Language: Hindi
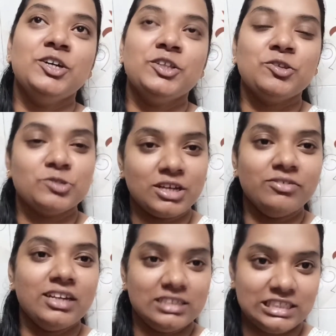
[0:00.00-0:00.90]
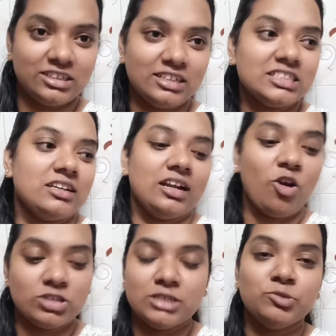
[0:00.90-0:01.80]
तो उसका फिलहाल स्ट्रगल चल रहा है
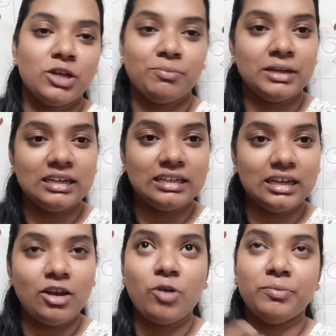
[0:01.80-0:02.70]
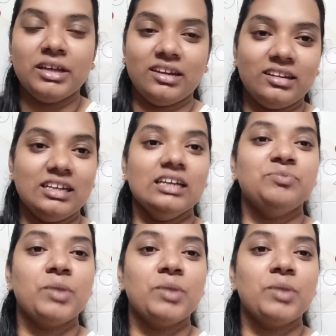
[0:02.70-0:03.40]
और सिबू ने अपने लिए और मेरे लिए